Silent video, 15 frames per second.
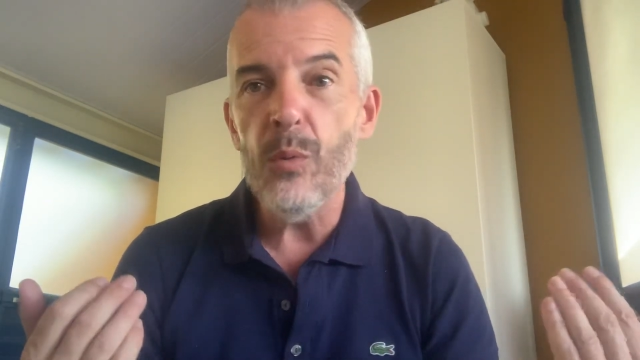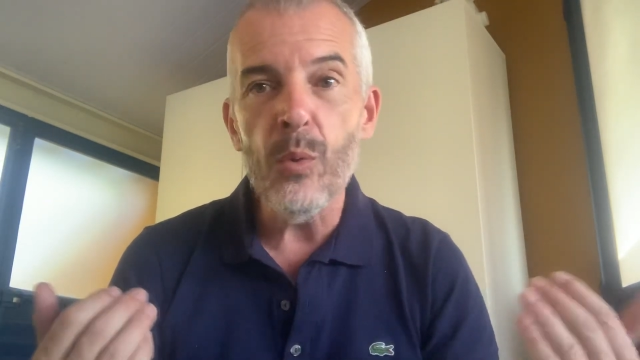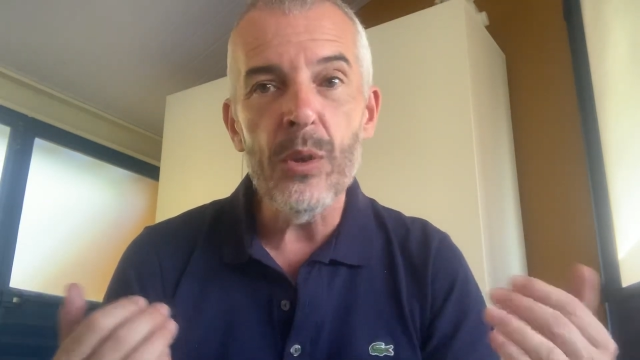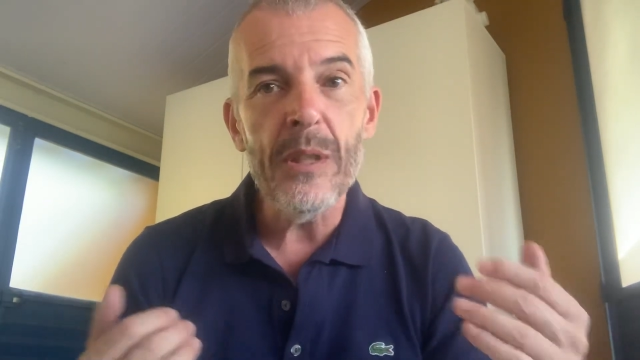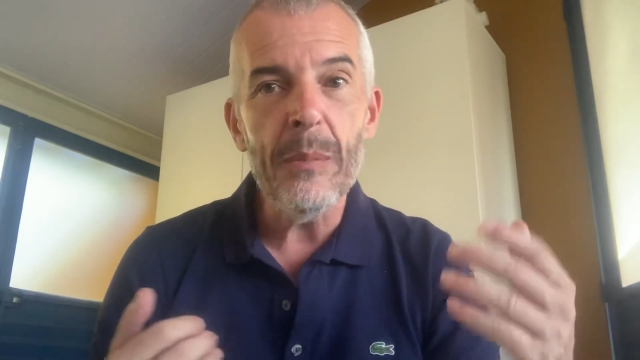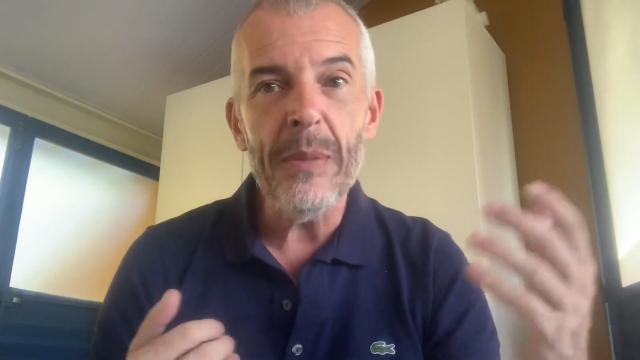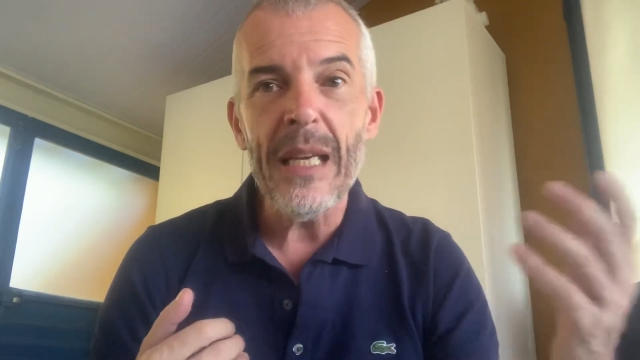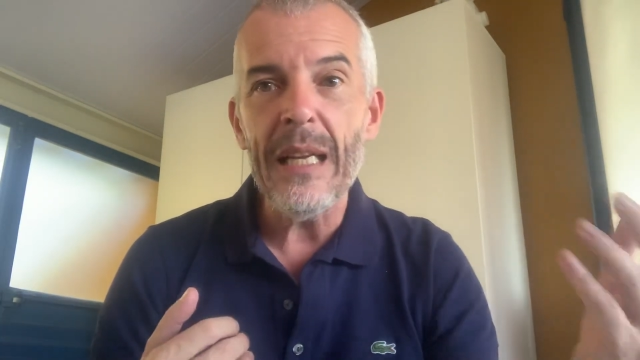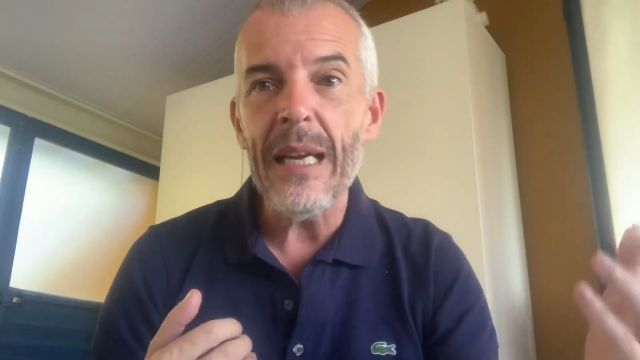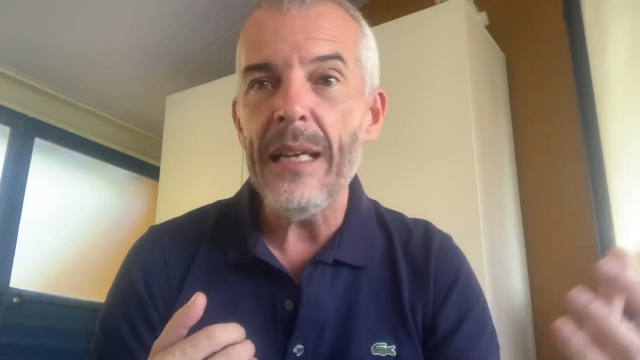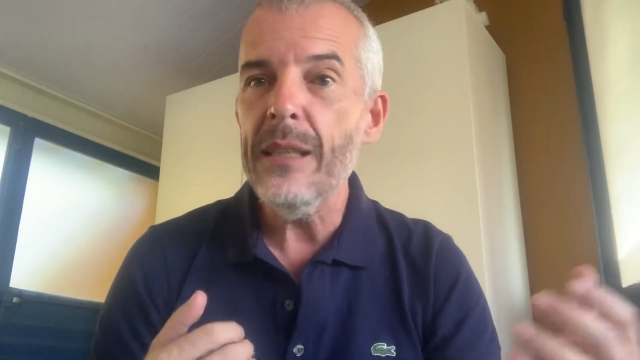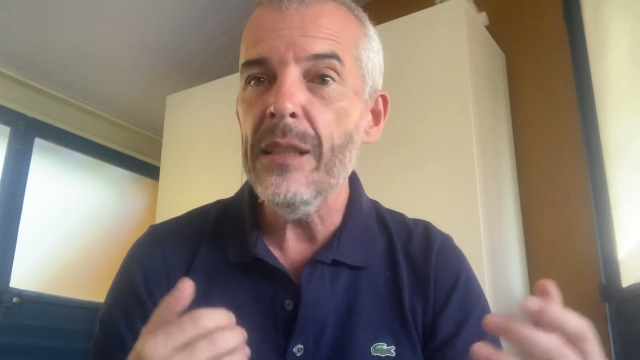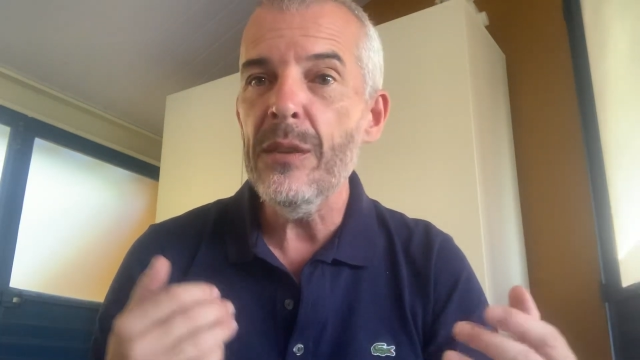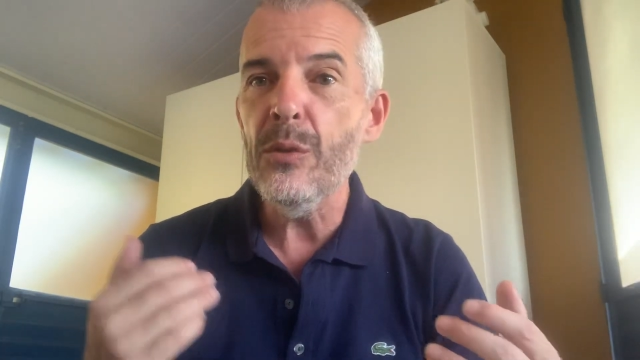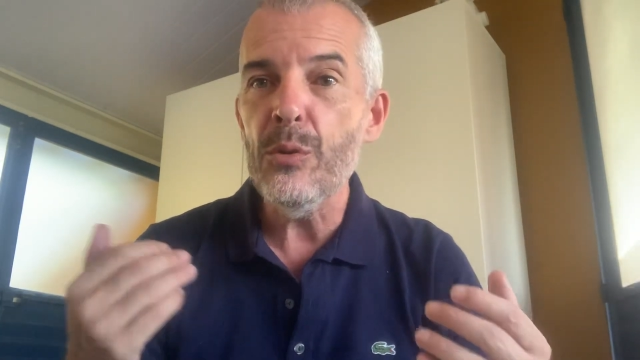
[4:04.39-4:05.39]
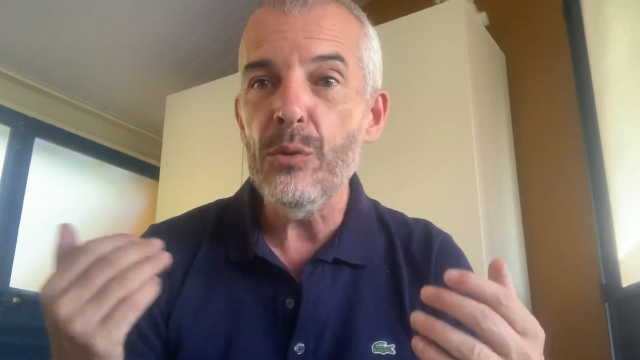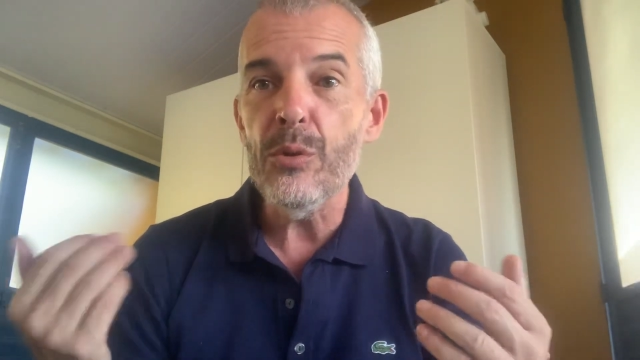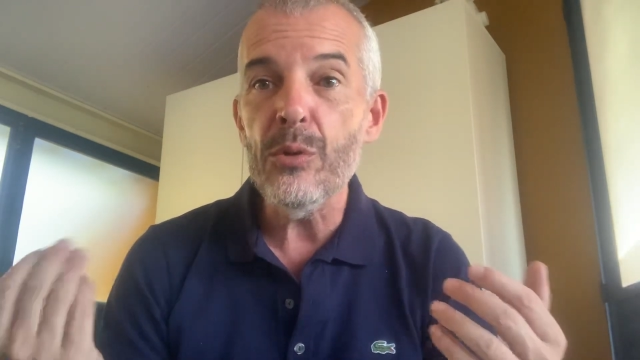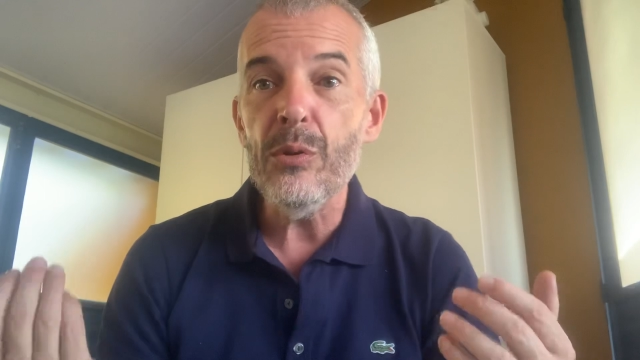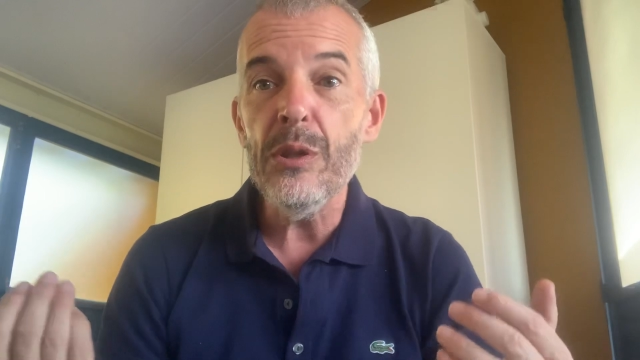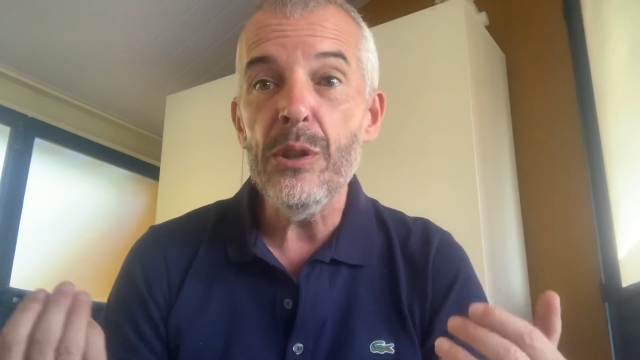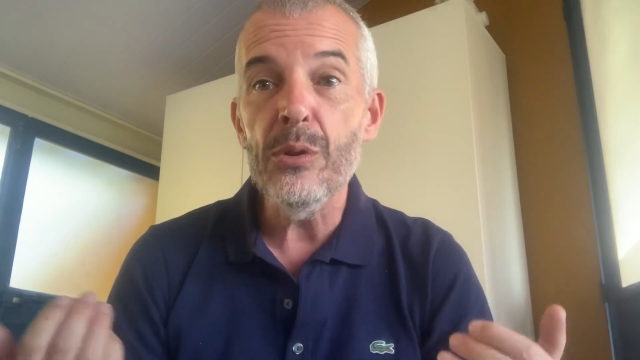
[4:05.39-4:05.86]
aussi bien laïque que
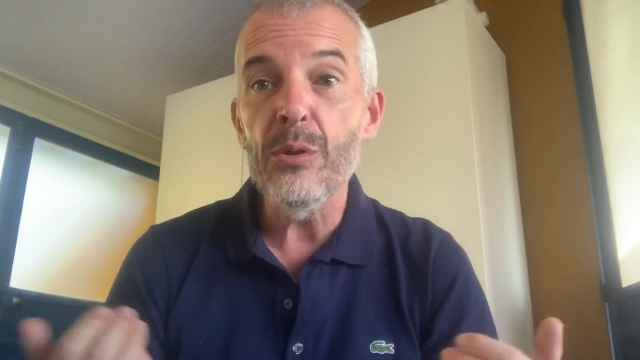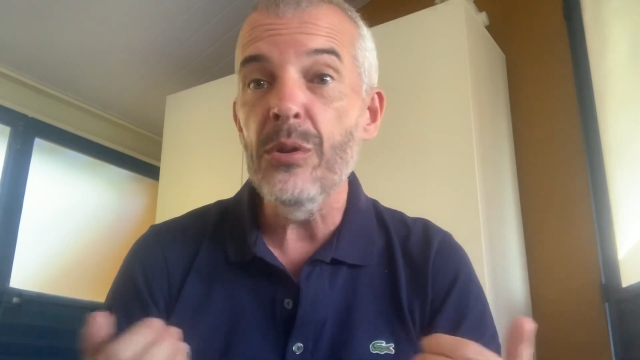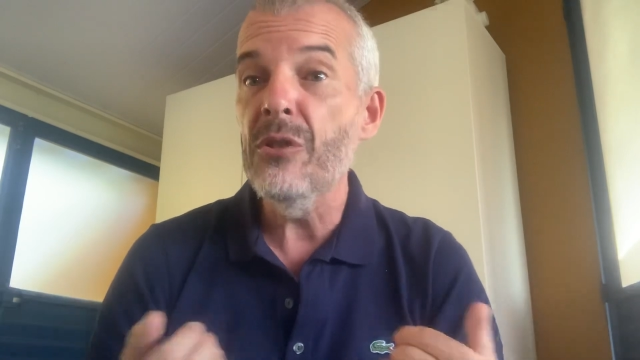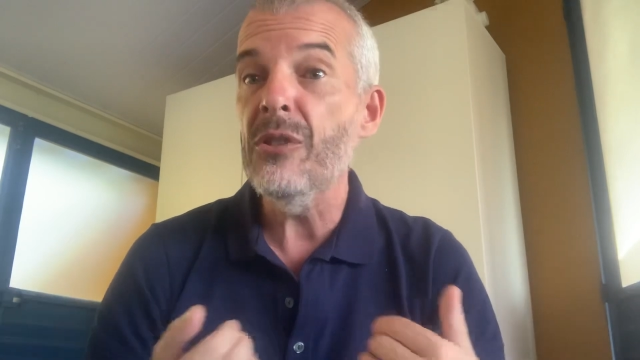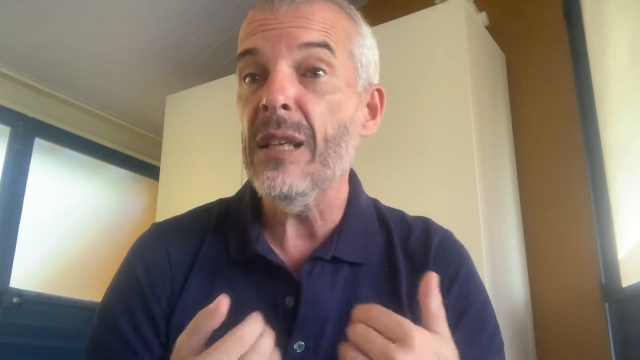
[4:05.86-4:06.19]
religieuse.